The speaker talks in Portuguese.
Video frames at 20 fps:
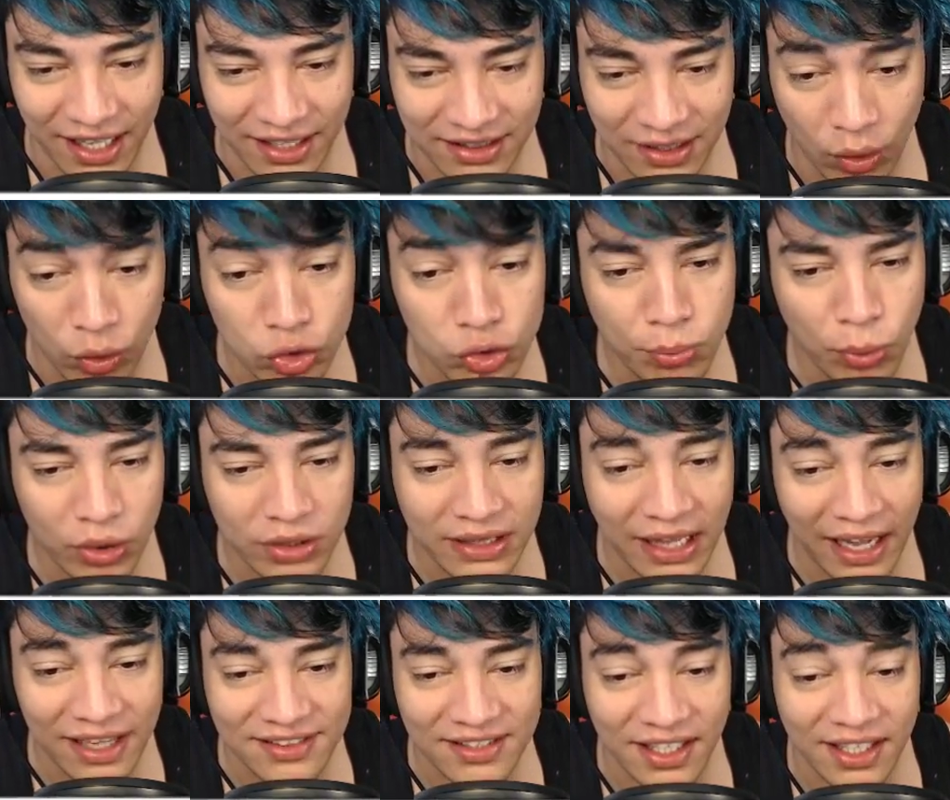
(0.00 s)
Até os
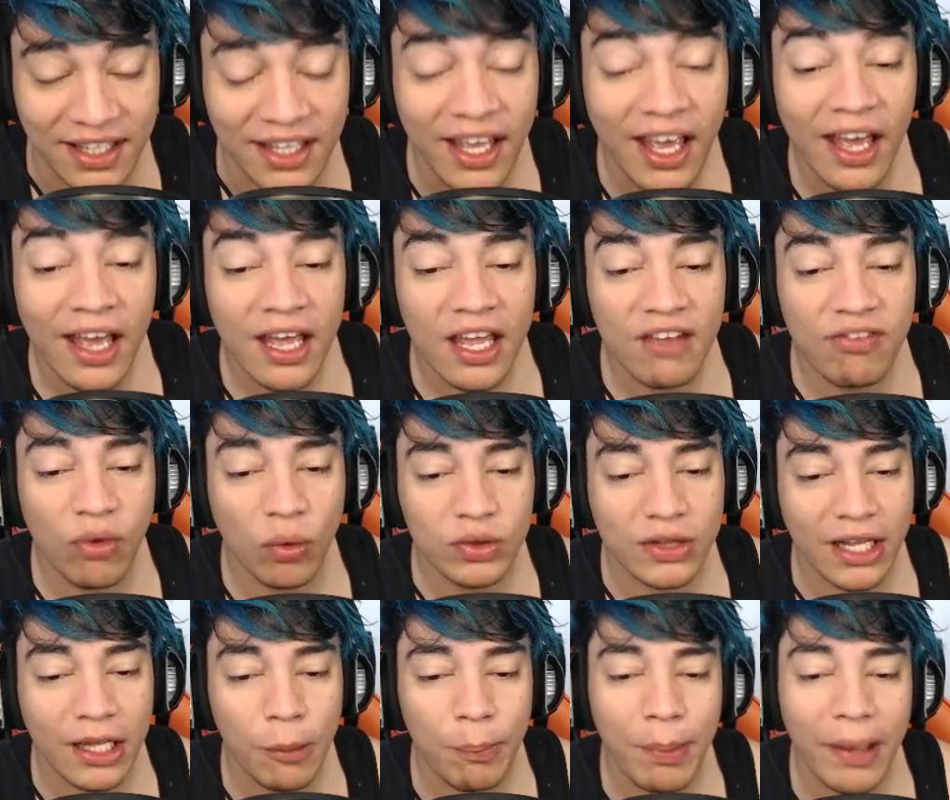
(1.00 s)
motéis aqui e vão
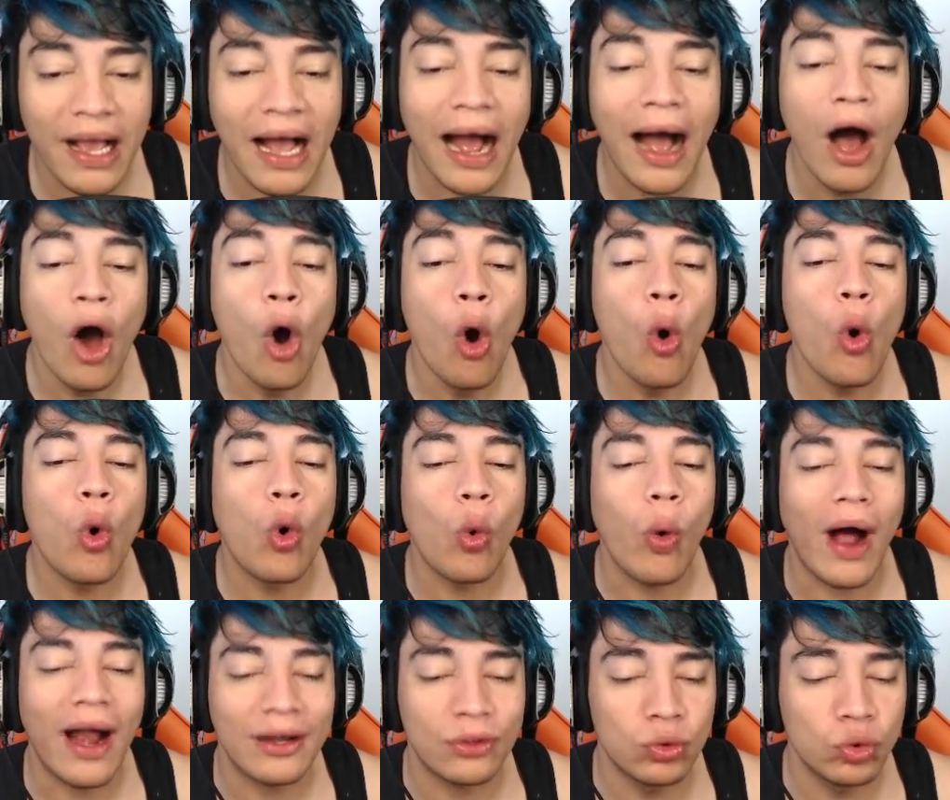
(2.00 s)
ter que pegar o
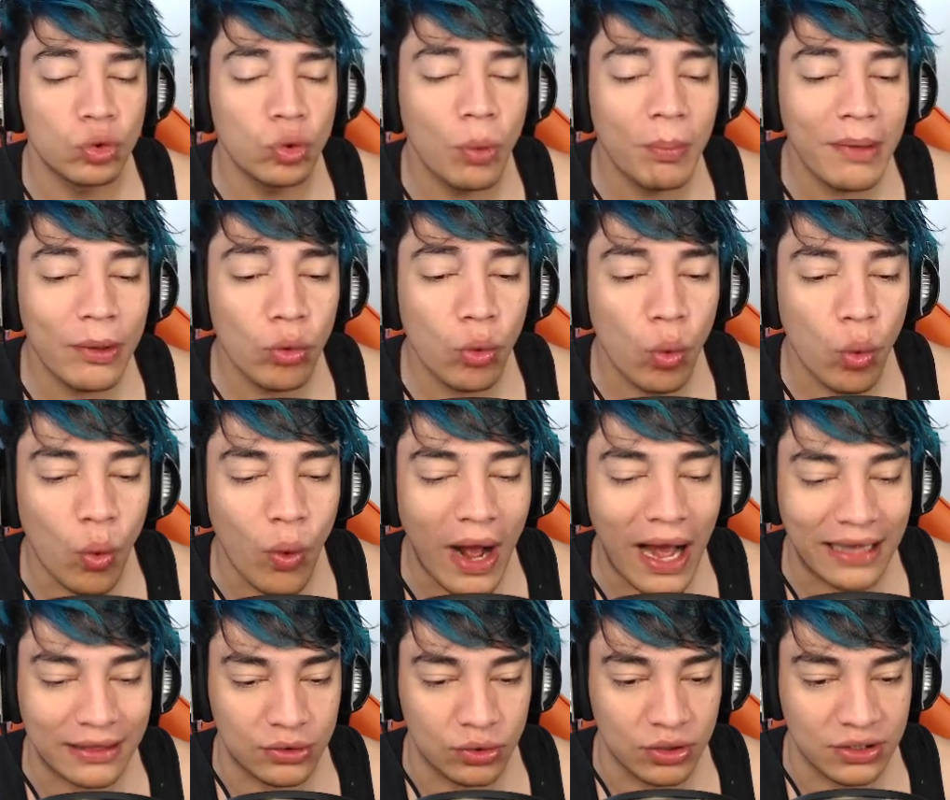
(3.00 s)
quarto número
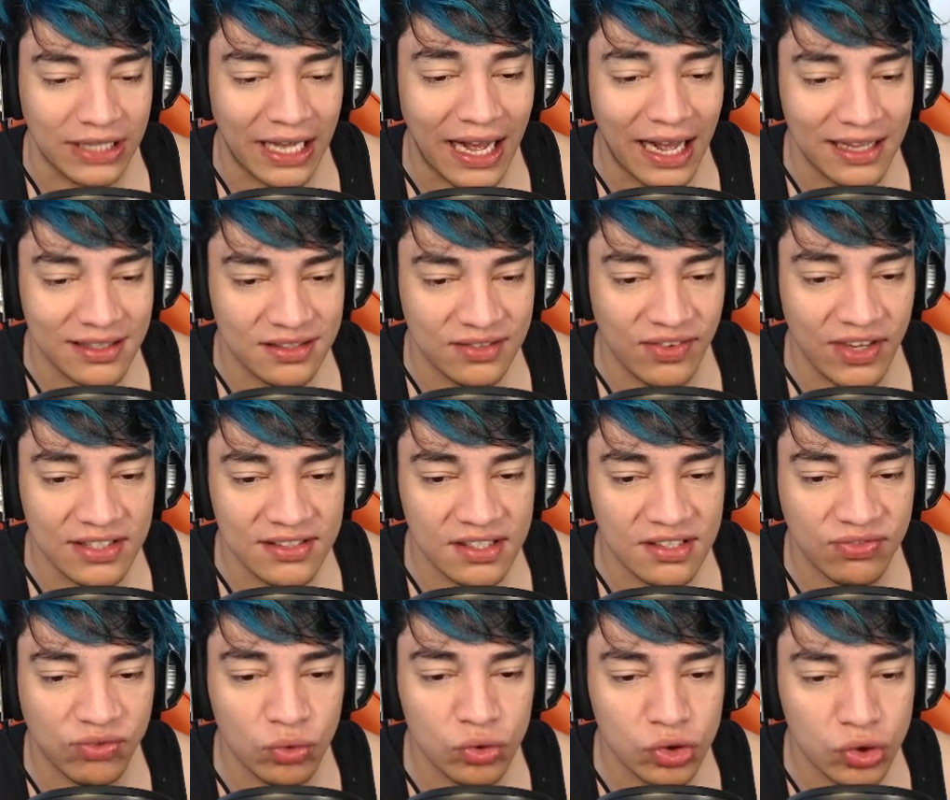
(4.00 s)
4, tá? Às
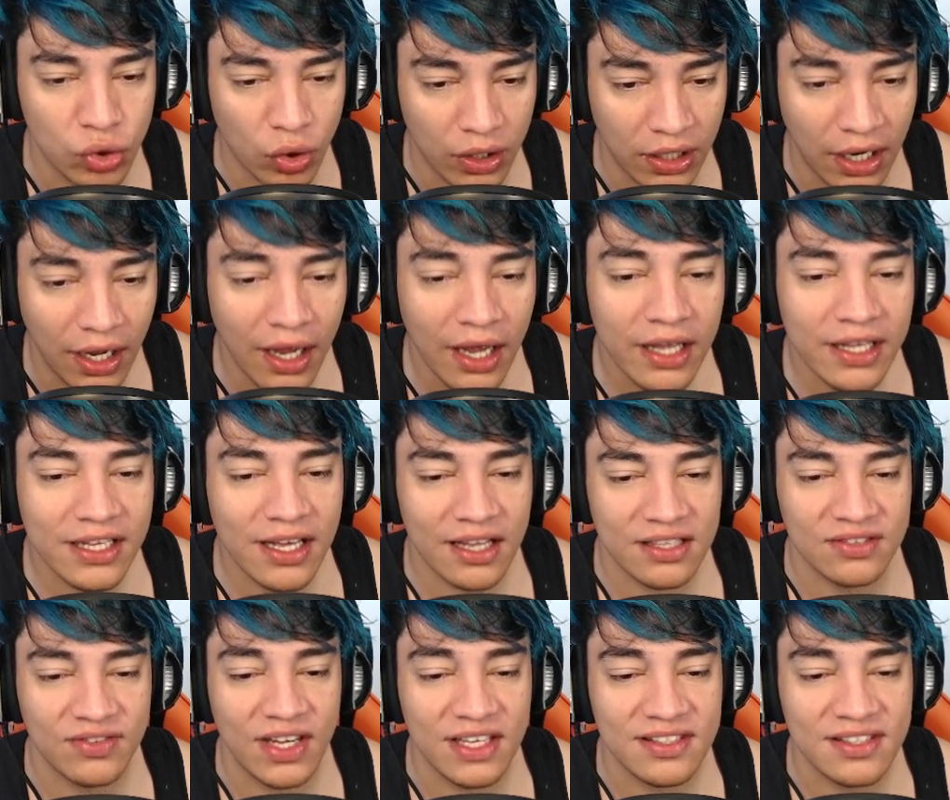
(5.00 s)
vezes funciona e
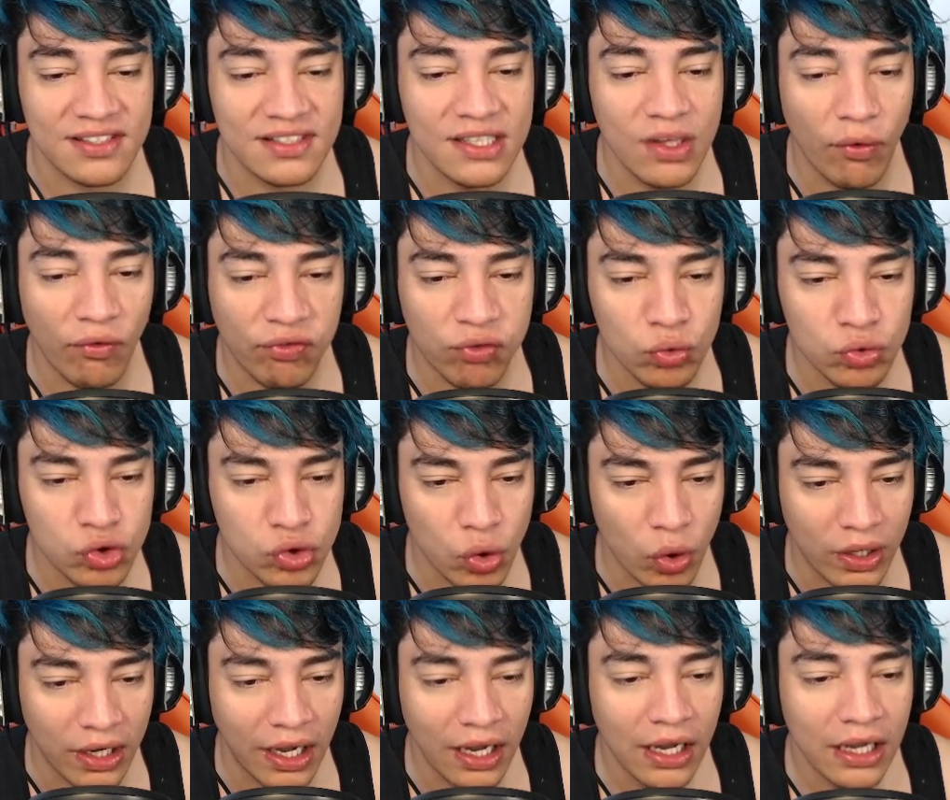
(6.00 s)
às vezes não
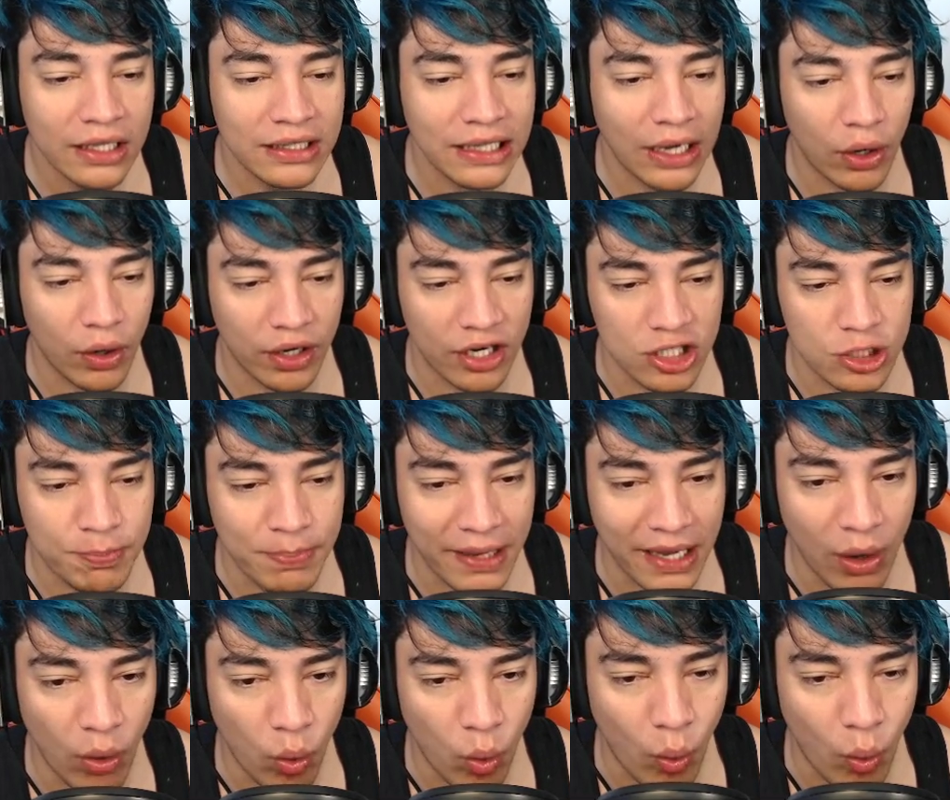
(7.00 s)
funciona na hora de pegar o